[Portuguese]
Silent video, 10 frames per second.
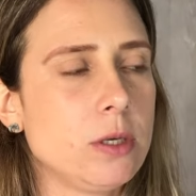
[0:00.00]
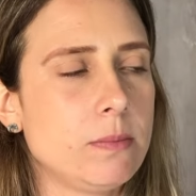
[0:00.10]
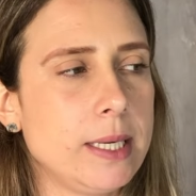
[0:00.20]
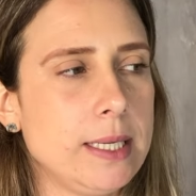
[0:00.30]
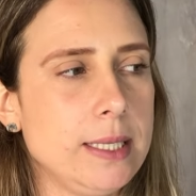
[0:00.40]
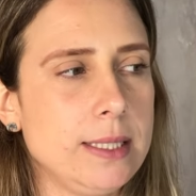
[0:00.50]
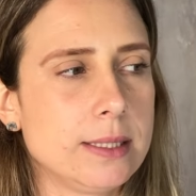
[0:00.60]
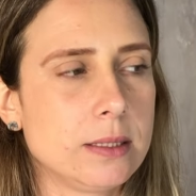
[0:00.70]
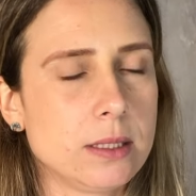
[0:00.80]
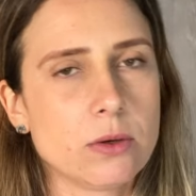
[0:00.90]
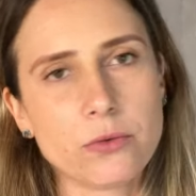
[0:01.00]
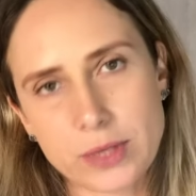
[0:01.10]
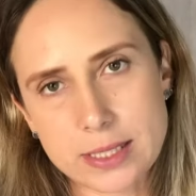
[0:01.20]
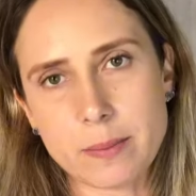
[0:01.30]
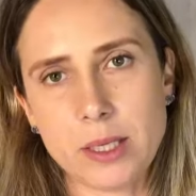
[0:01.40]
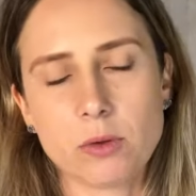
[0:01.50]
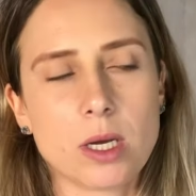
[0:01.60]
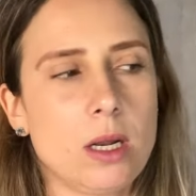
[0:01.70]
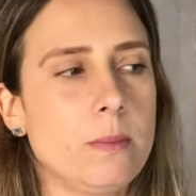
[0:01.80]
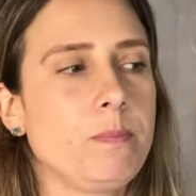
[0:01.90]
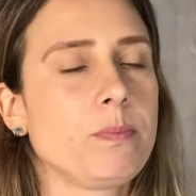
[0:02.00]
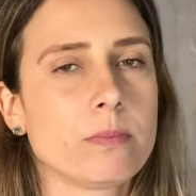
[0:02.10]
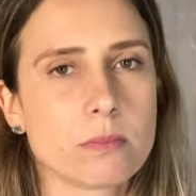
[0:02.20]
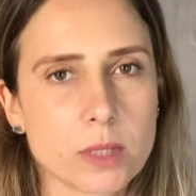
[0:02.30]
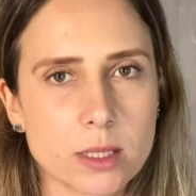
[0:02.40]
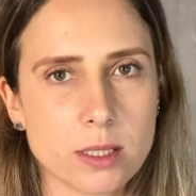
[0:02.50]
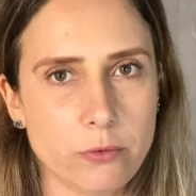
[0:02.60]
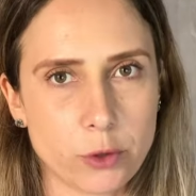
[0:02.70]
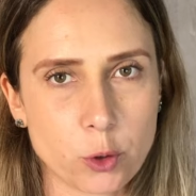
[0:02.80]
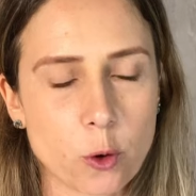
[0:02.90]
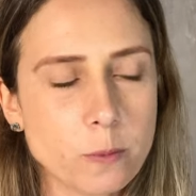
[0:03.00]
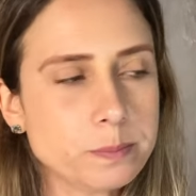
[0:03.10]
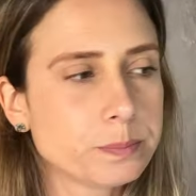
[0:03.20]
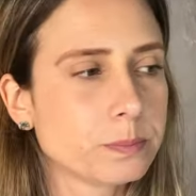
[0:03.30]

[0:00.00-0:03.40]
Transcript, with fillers: mas eu fiquei sabendo que ela se enforcou.